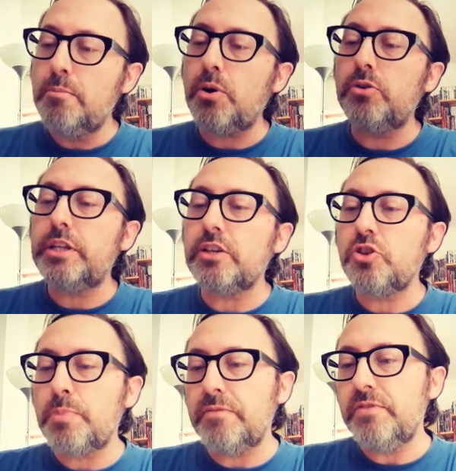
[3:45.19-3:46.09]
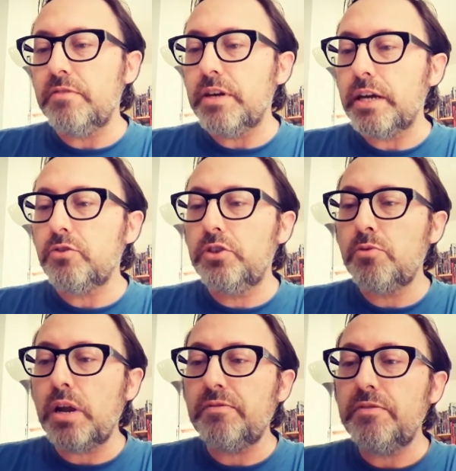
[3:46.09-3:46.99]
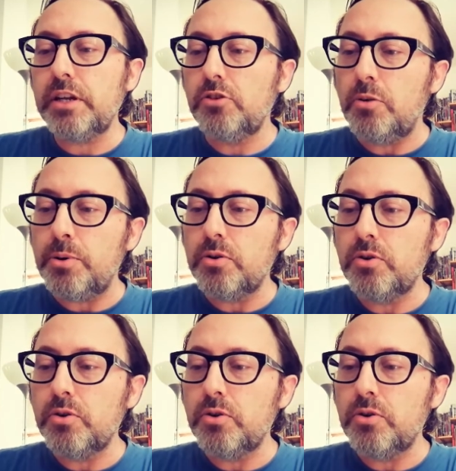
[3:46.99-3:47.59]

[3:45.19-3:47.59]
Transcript: pronti a sopravvivere, a continuare a vivere dopo,